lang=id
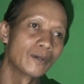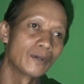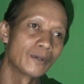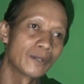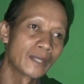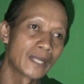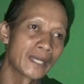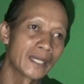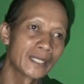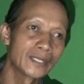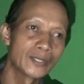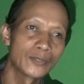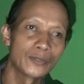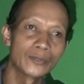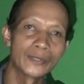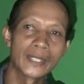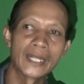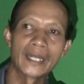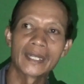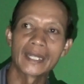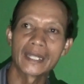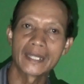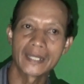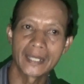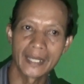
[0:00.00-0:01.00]
orang
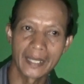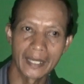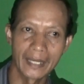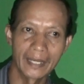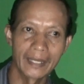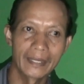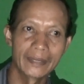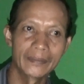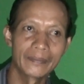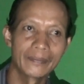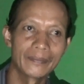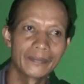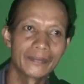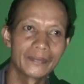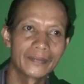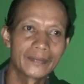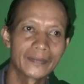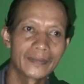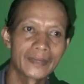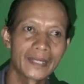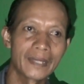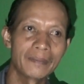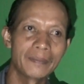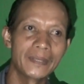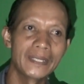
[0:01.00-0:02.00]
keturunan raja,
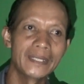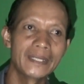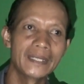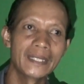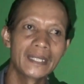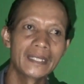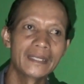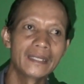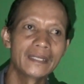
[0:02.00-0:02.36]
tapi dia